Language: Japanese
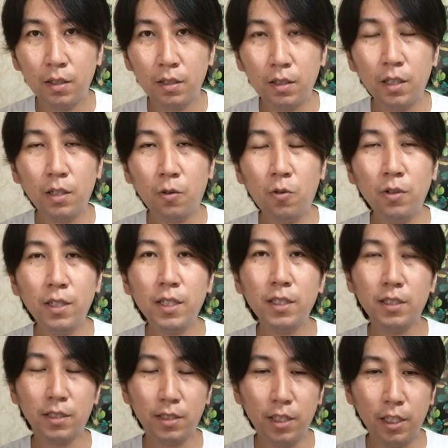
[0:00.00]
だからこれが
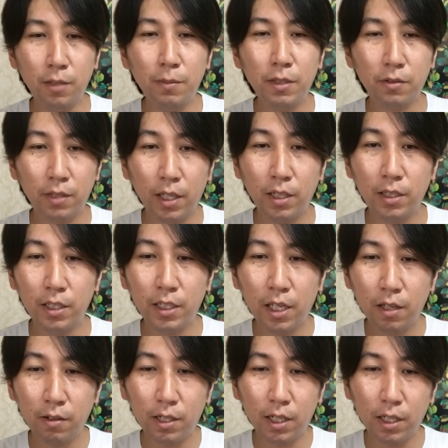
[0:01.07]
ですね今のね利
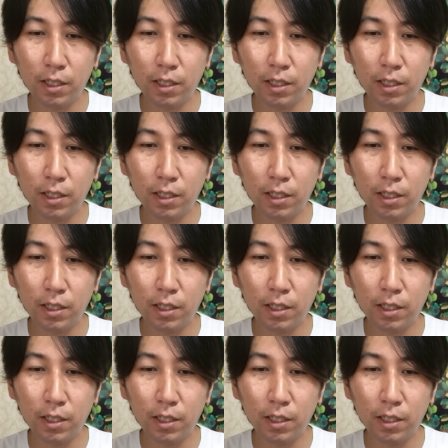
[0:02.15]
権を絡